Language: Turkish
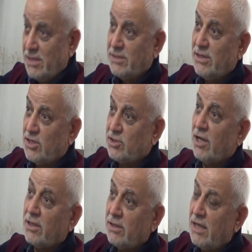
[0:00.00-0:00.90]

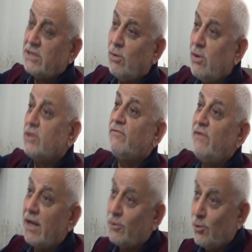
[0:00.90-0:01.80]
istadı neyse öylece
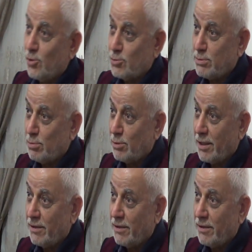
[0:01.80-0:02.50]
fiiller görüyoruz burada.